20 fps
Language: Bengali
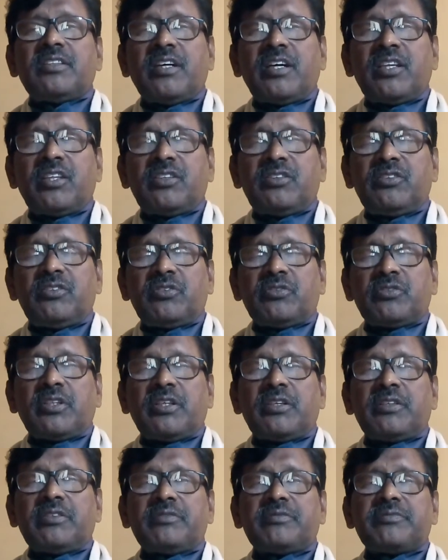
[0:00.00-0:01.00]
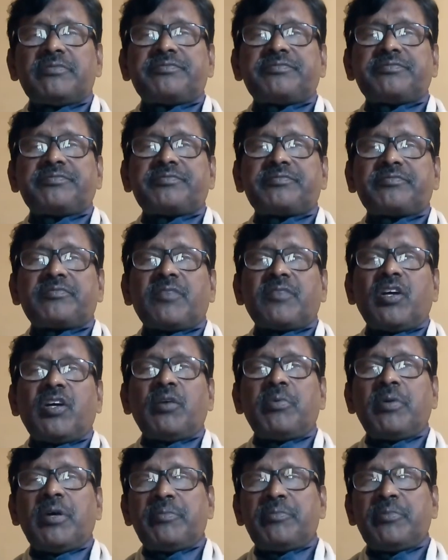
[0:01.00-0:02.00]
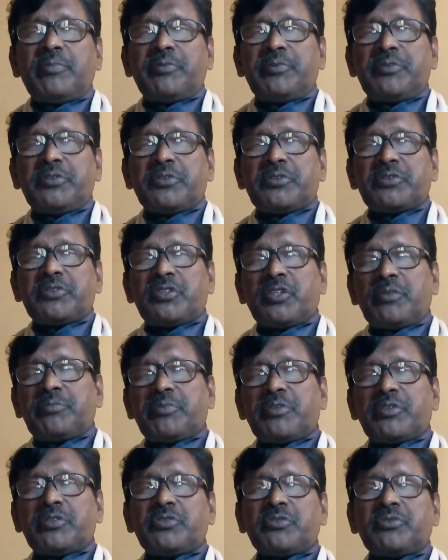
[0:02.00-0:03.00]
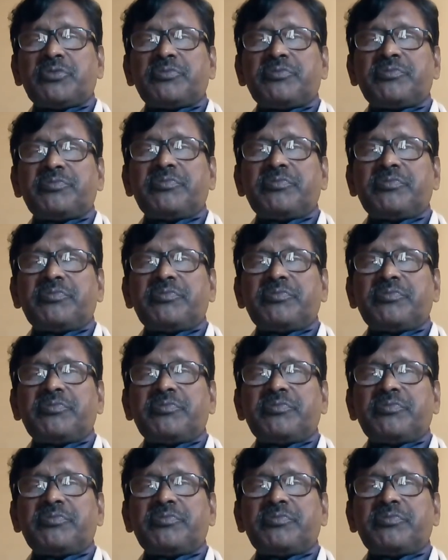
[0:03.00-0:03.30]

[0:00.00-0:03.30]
দারিদ্রতা অভাব অভিযোগ সব কিছু